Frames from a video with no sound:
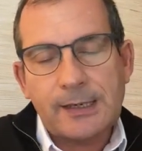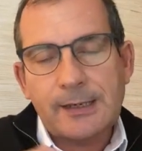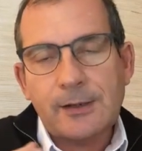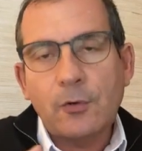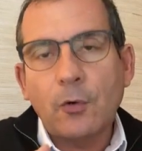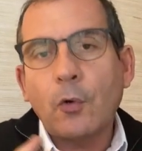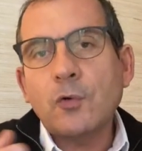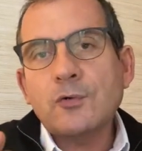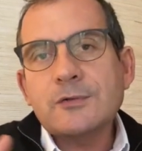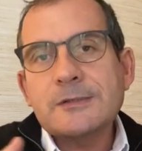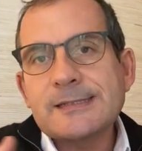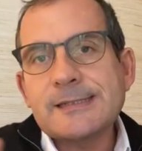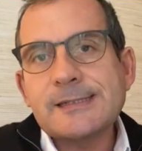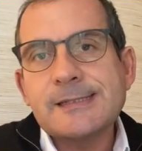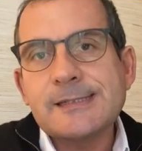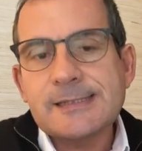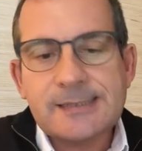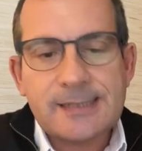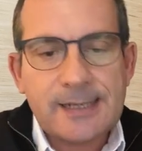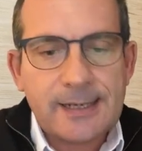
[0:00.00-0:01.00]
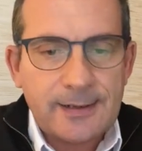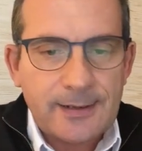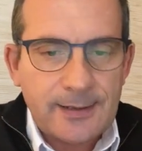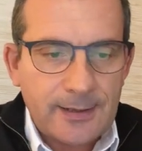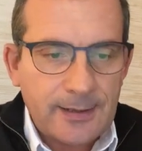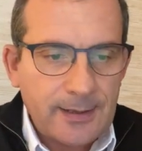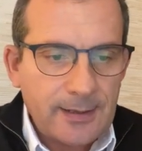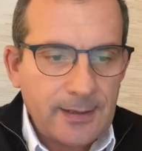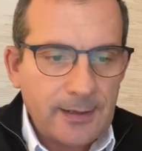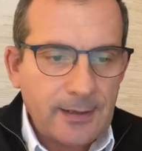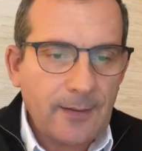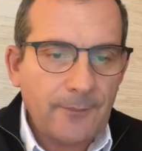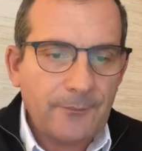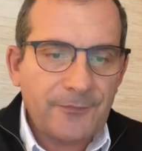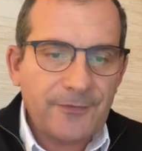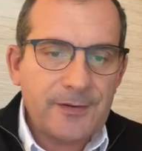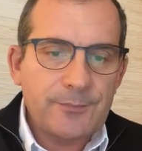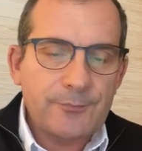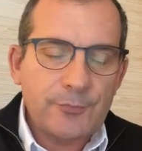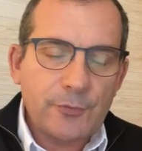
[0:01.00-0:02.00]
grossissait un
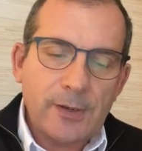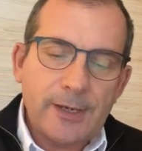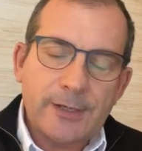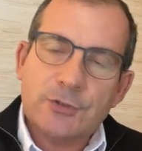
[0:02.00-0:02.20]
petit peu les